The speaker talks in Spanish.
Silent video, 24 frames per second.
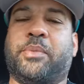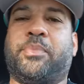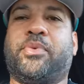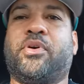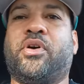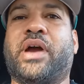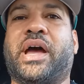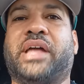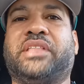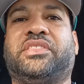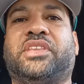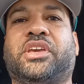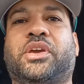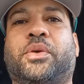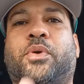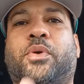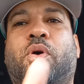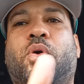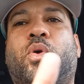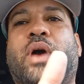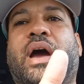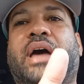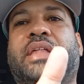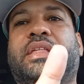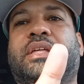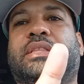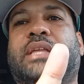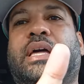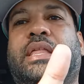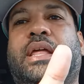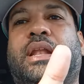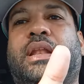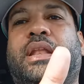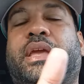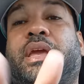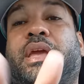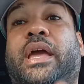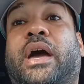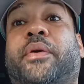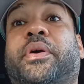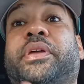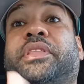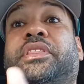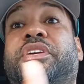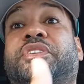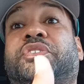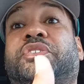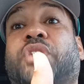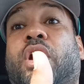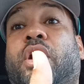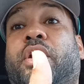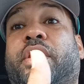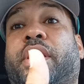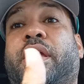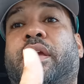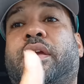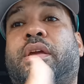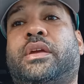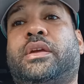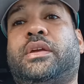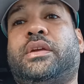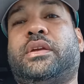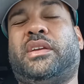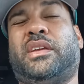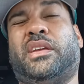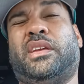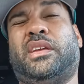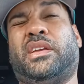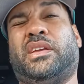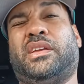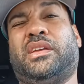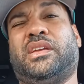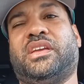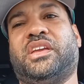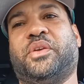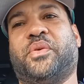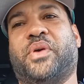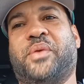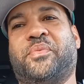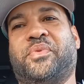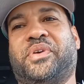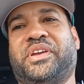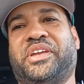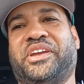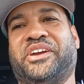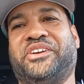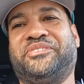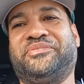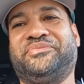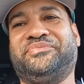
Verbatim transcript: te ponga activo. Jugadita del día, bendiciones y vamos allá.